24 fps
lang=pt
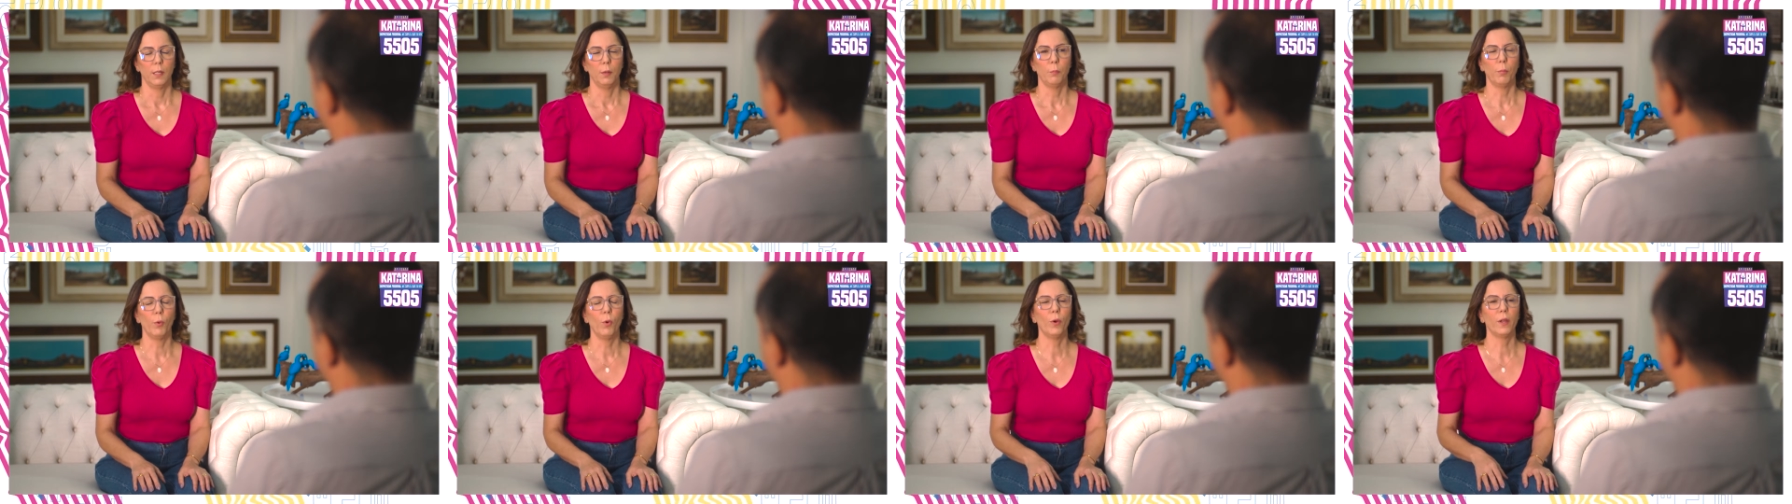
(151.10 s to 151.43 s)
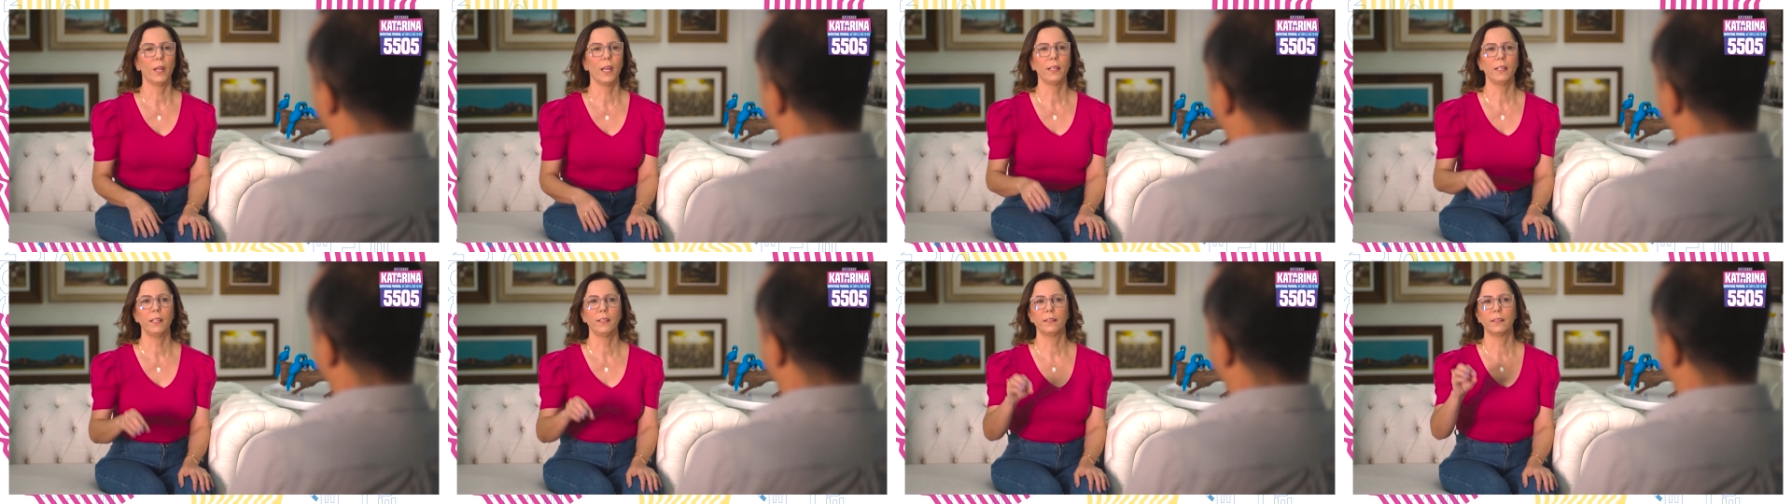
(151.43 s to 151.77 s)
Por
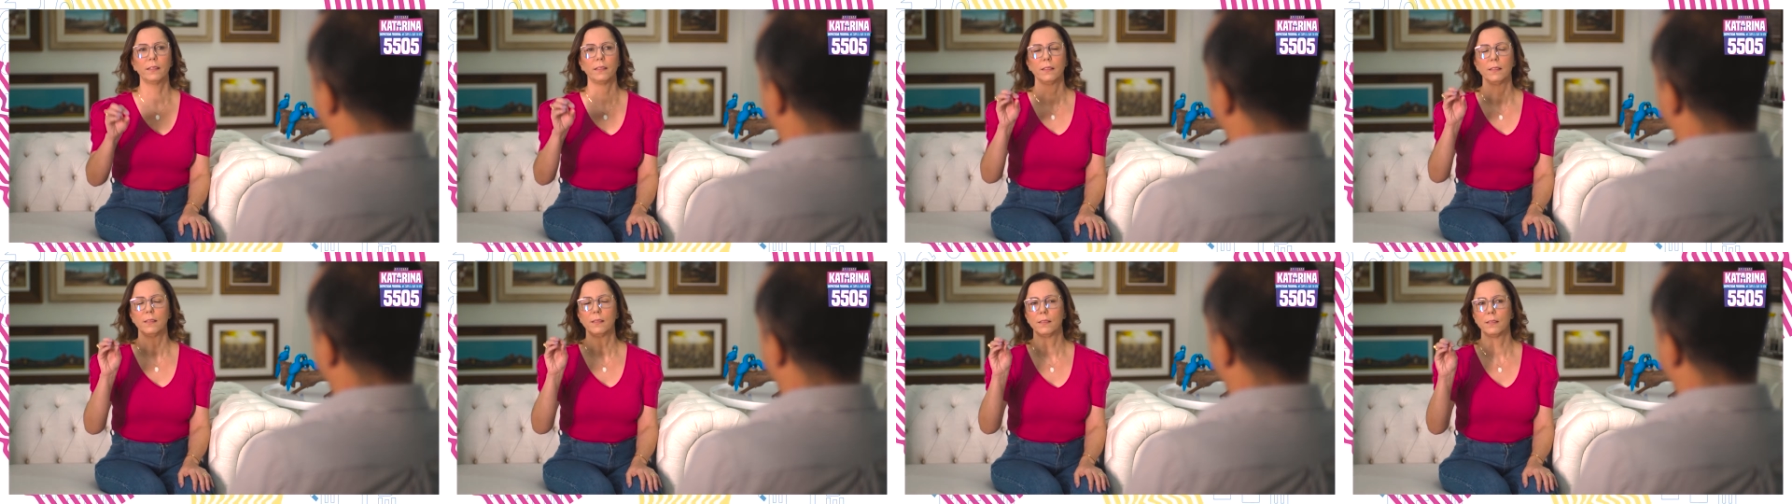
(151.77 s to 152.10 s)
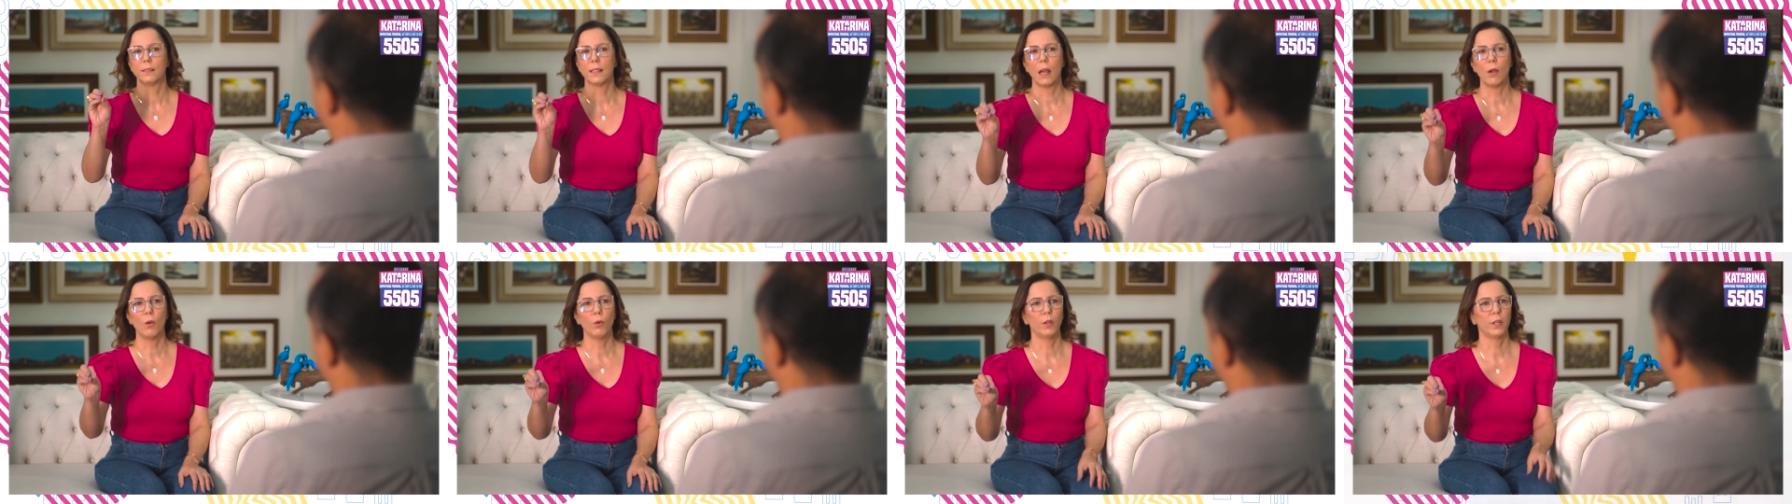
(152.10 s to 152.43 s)
que é que
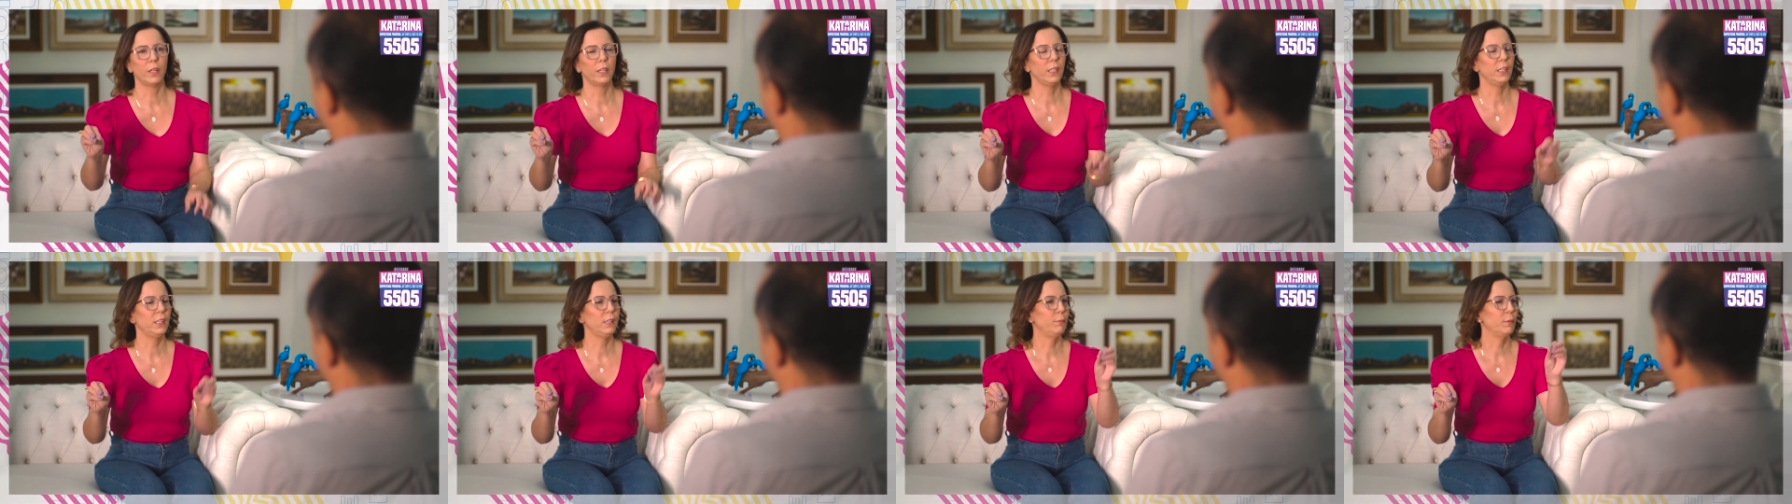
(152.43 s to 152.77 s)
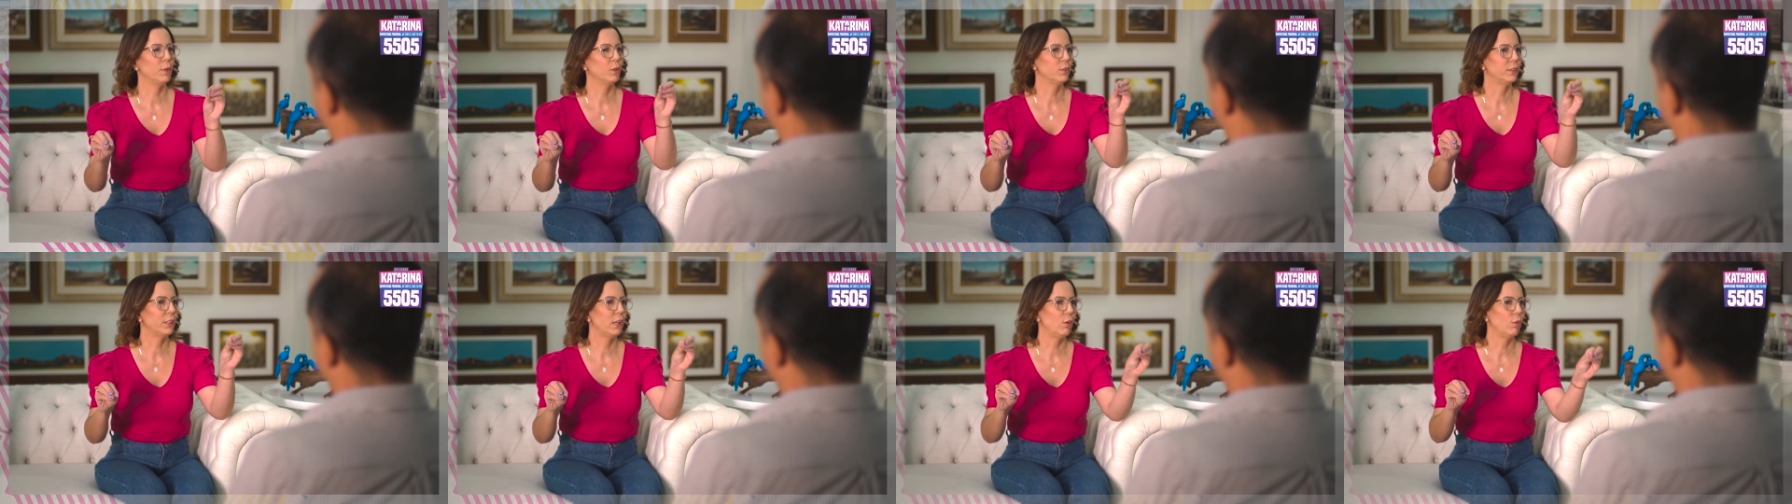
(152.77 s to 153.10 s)
tal
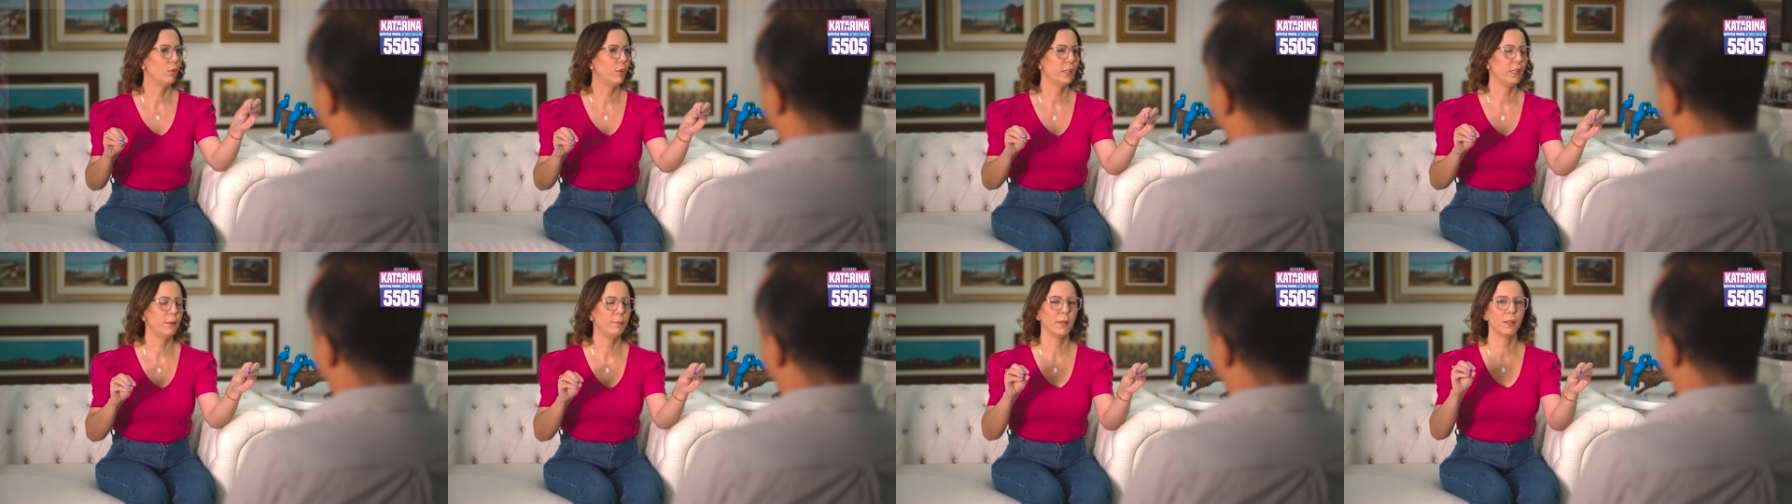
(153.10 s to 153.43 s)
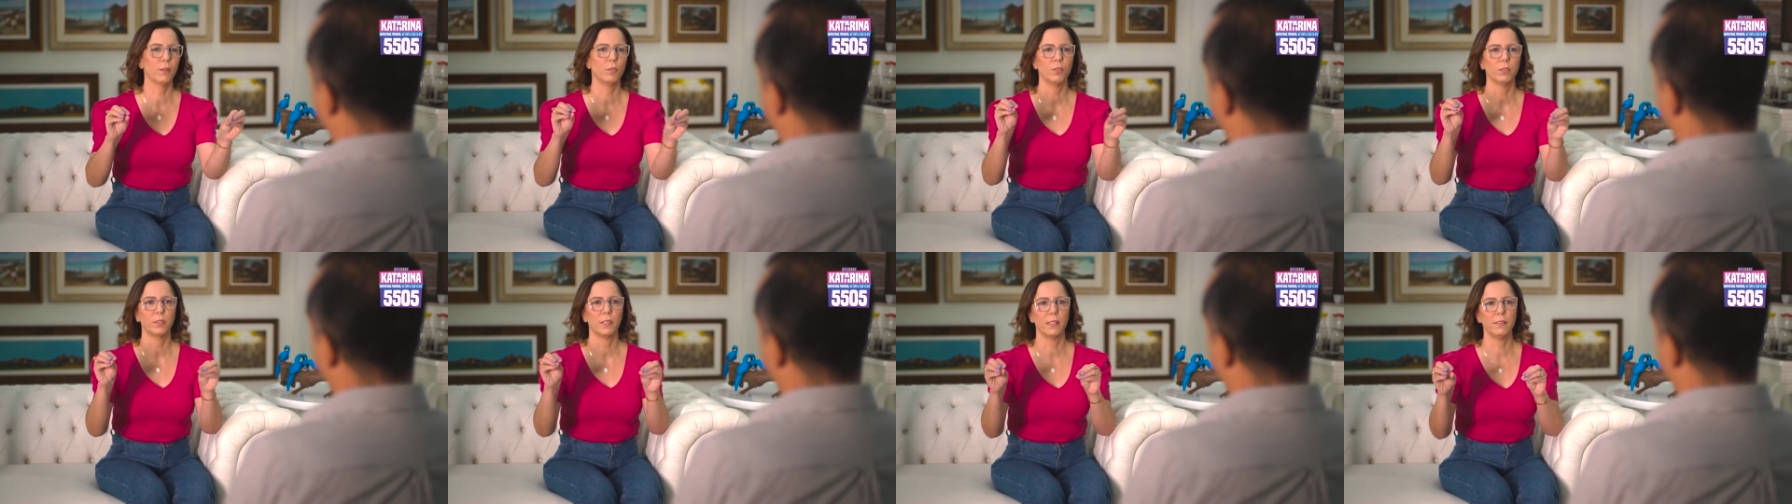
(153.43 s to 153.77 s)
crime ou tal crime
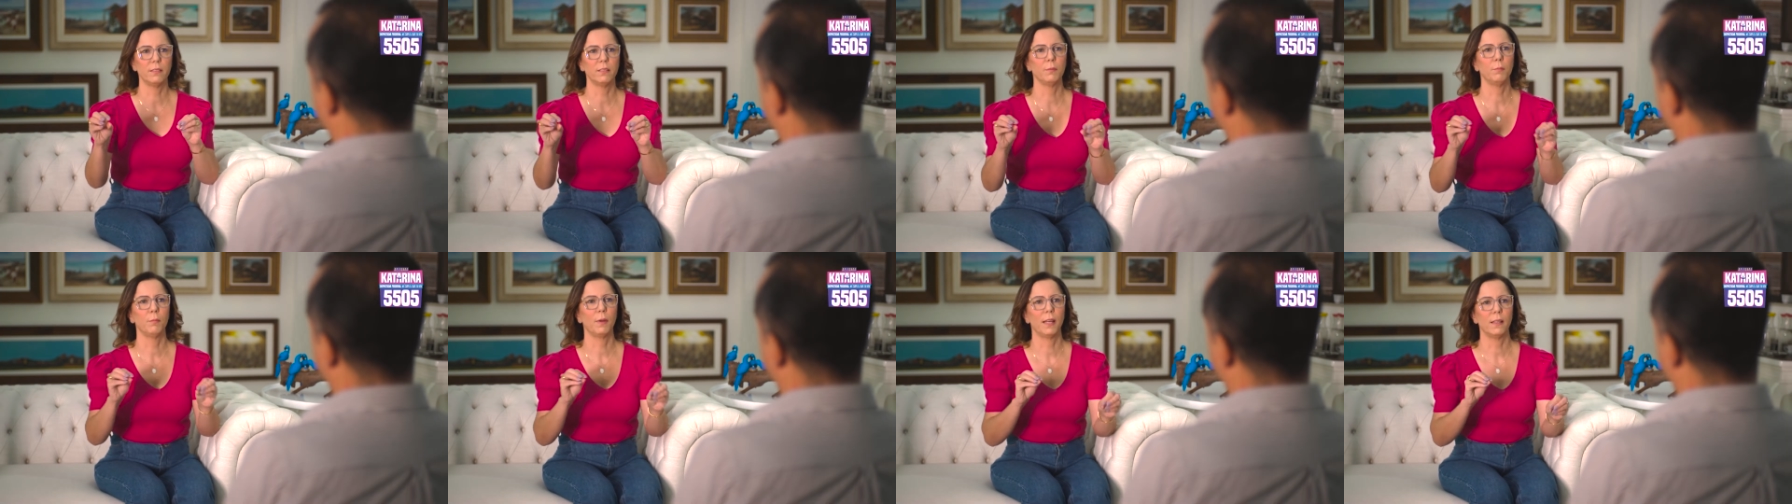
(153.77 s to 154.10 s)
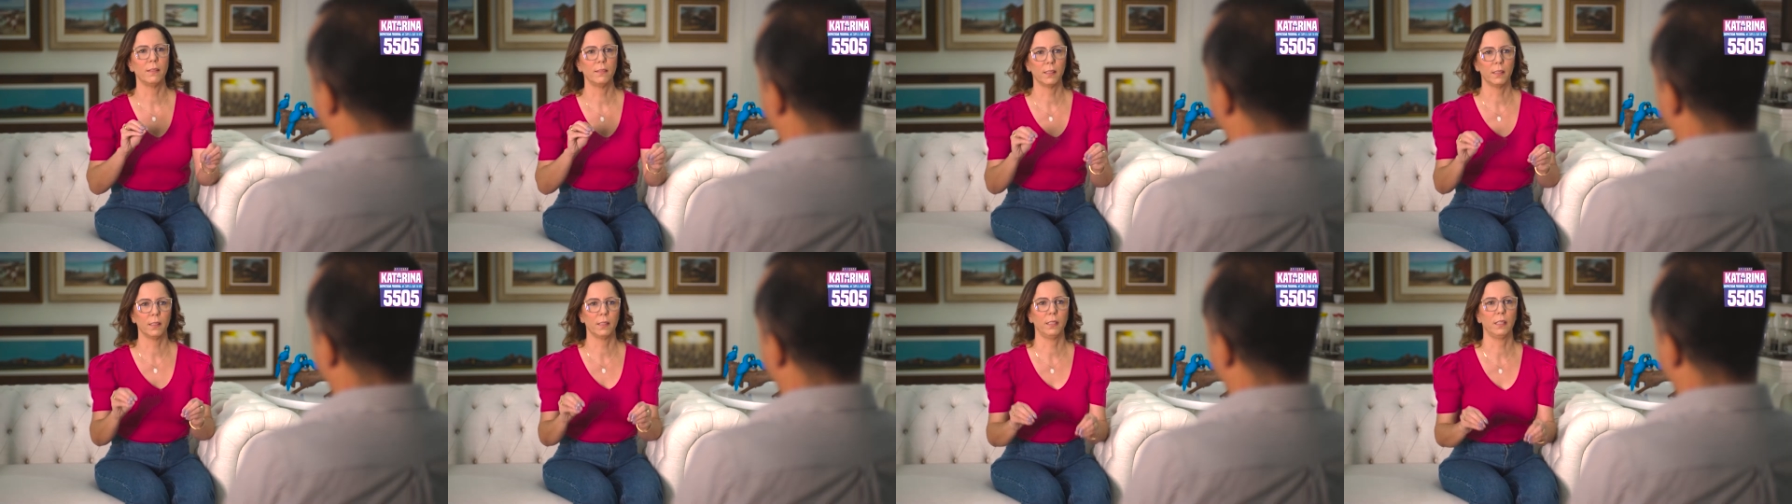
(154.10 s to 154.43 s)
acontece
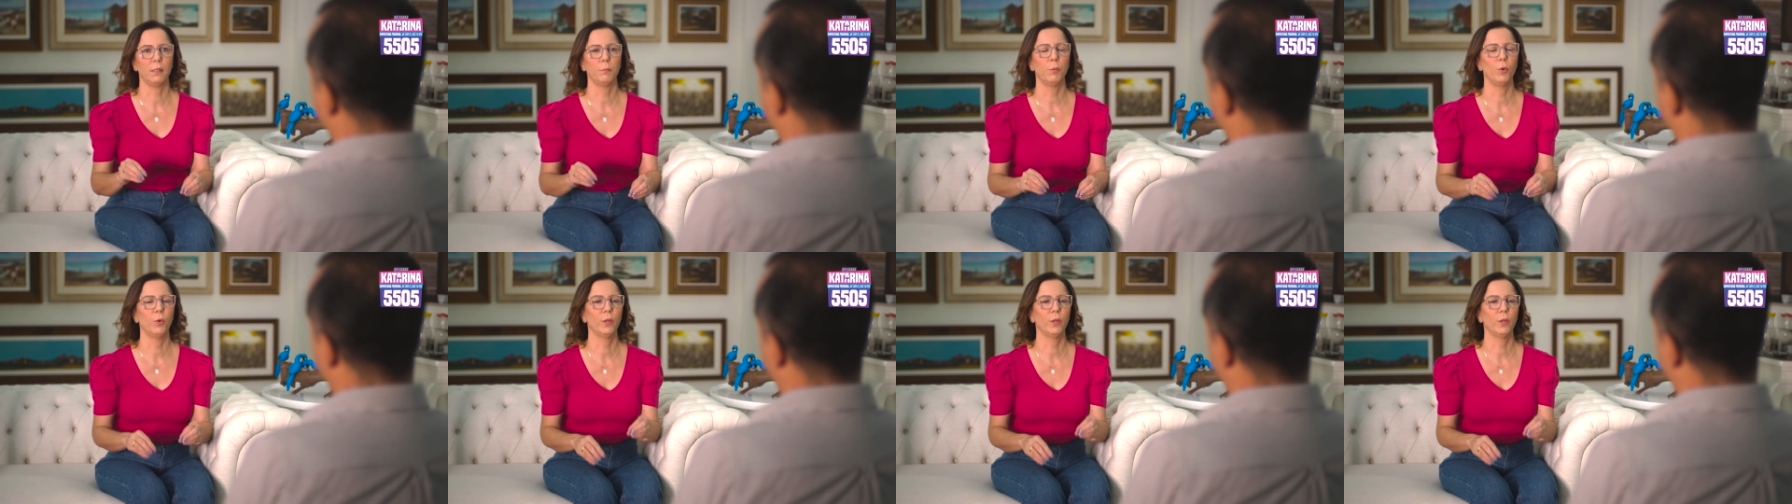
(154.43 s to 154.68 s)
mais aqui?